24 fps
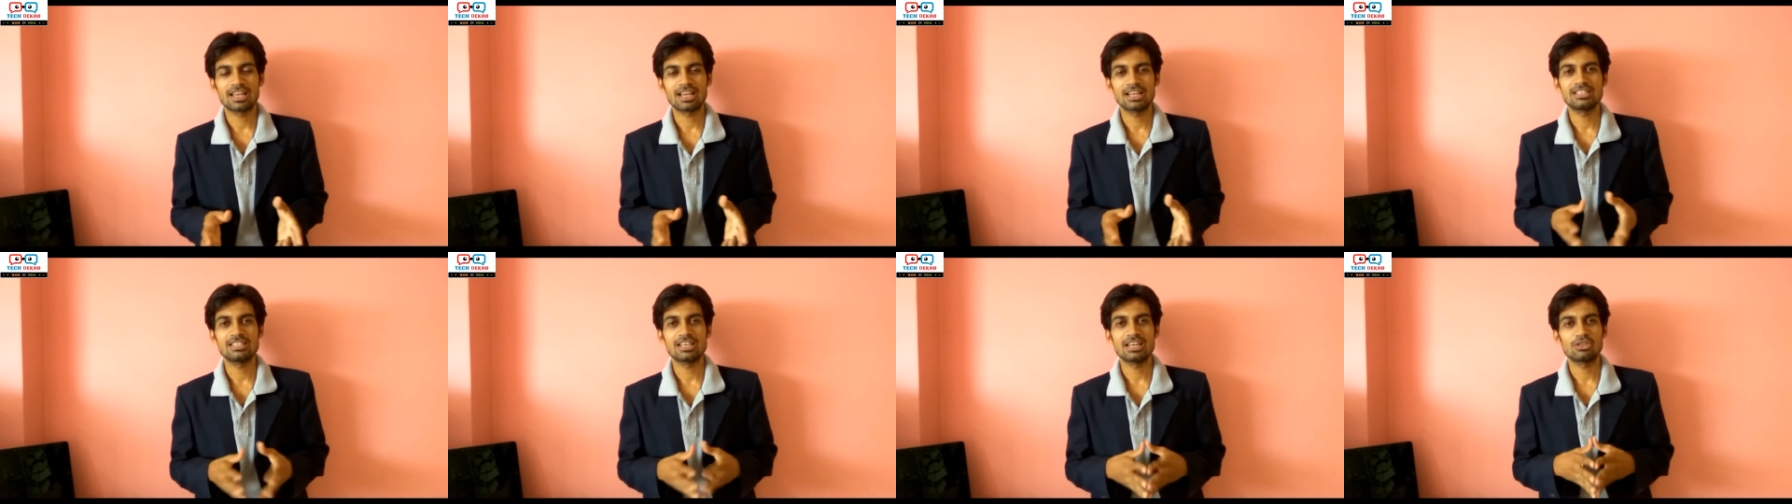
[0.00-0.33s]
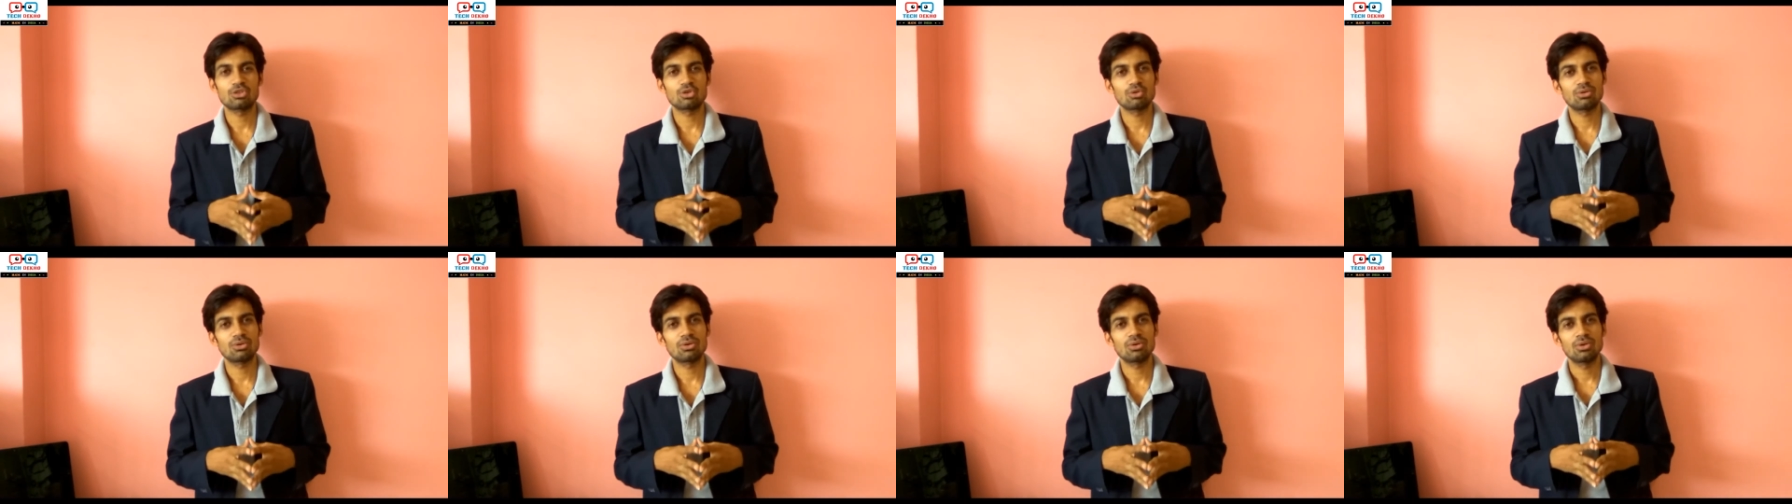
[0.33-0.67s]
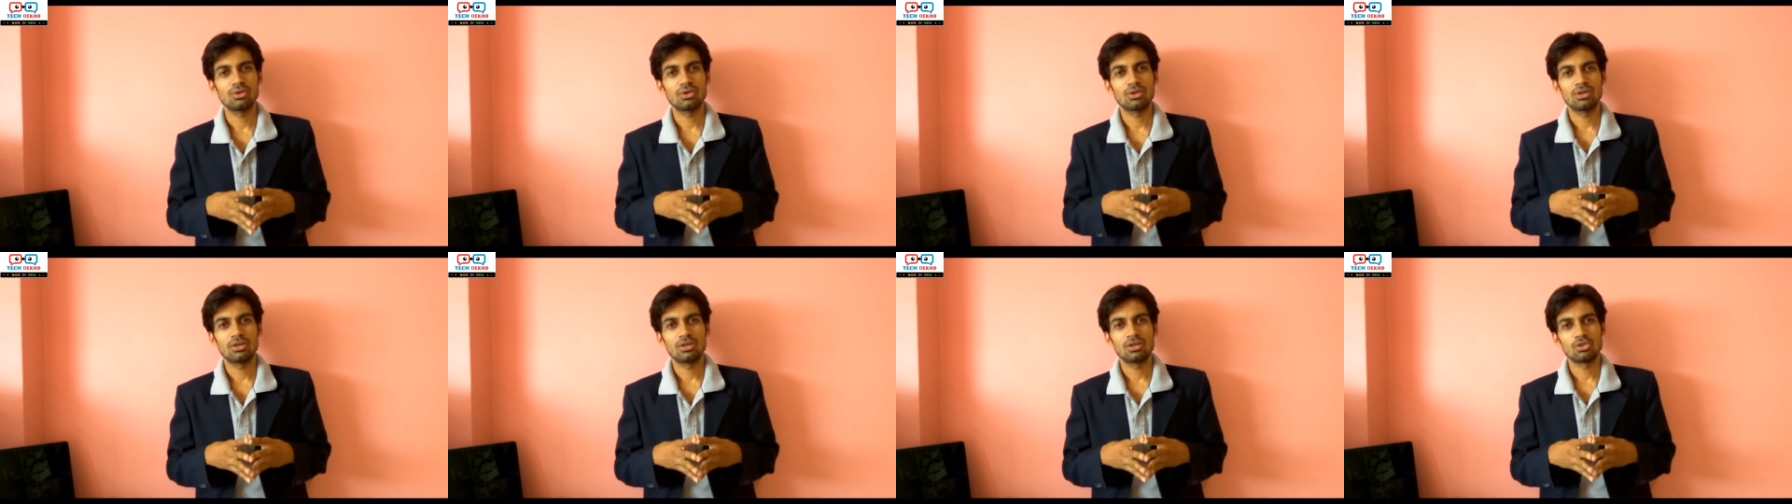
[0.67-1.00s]
देखा जाए तो
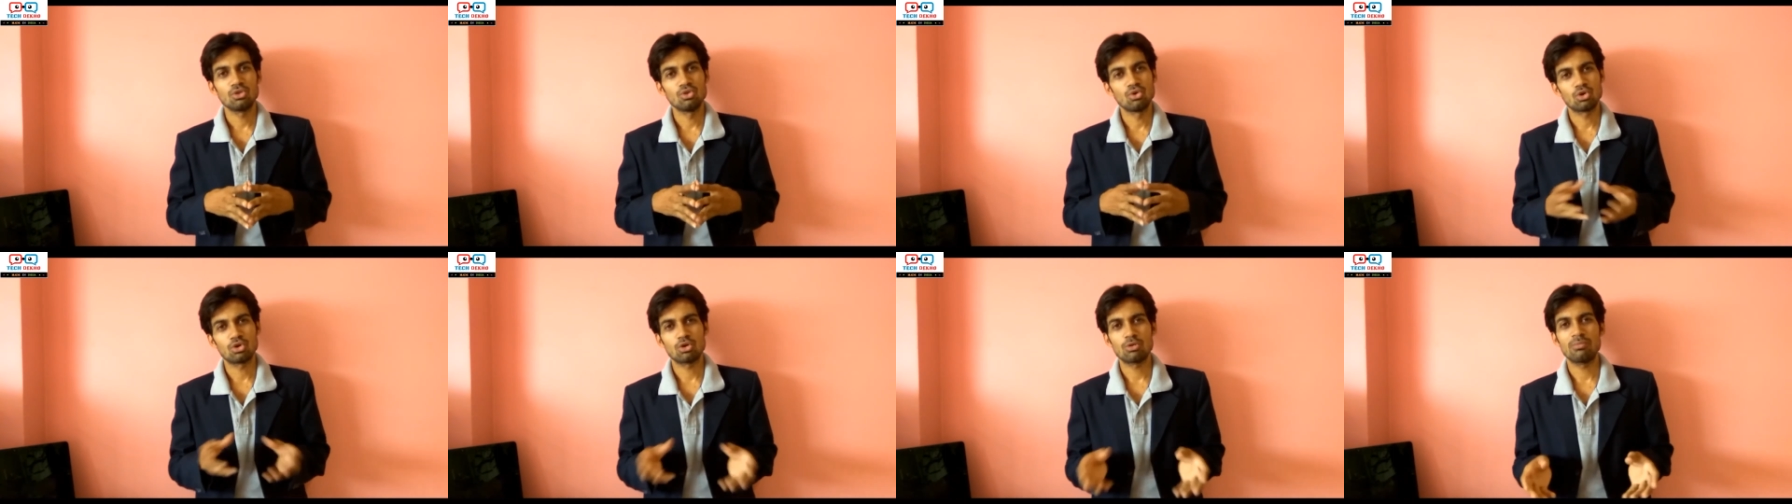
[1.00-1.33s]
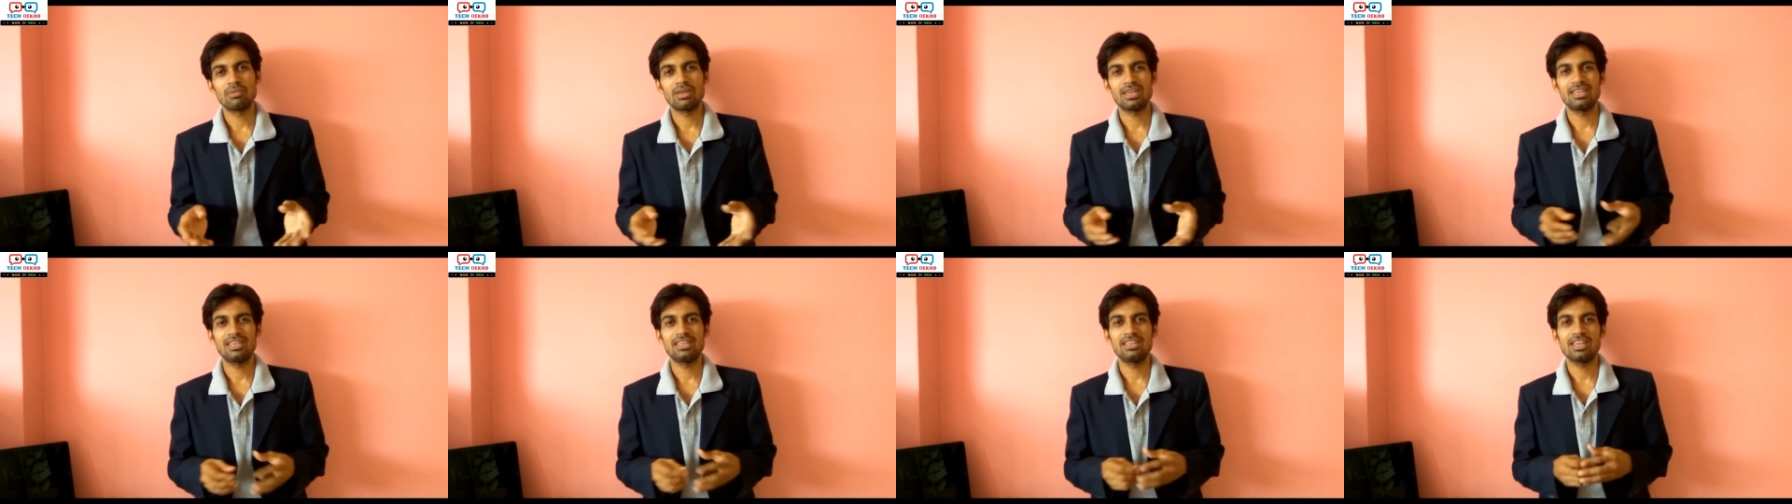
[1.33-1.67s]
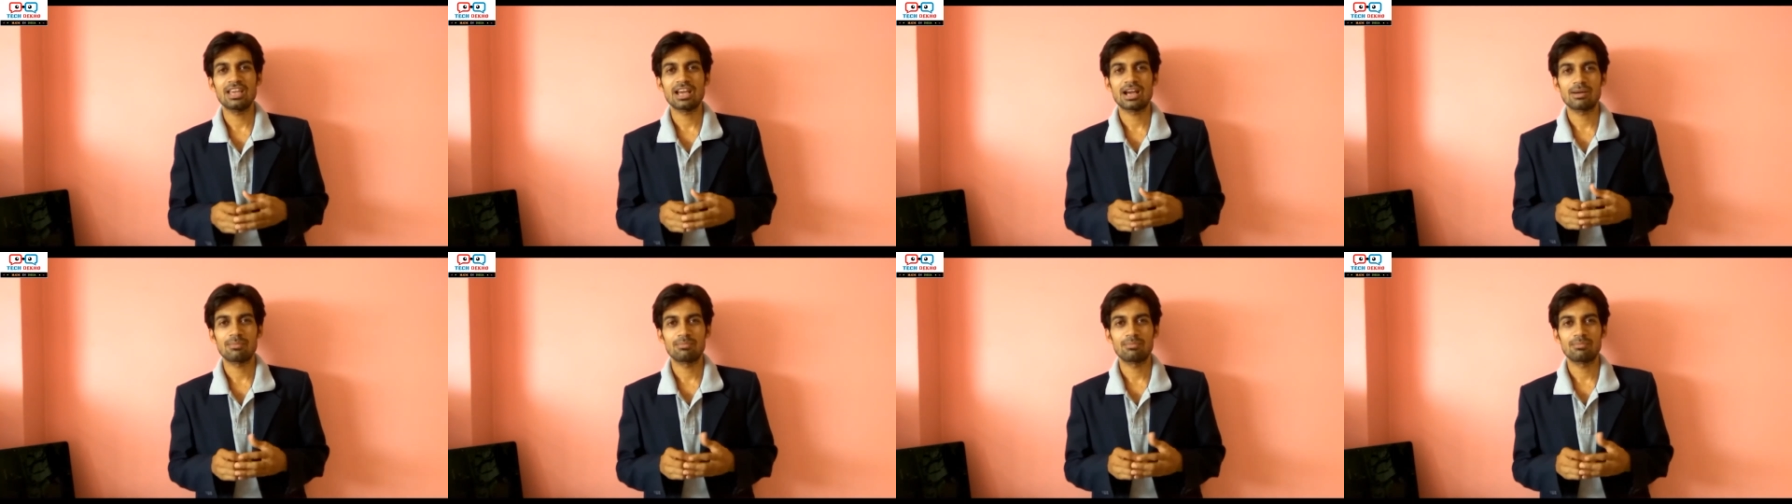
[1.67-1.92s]
दोनों में ही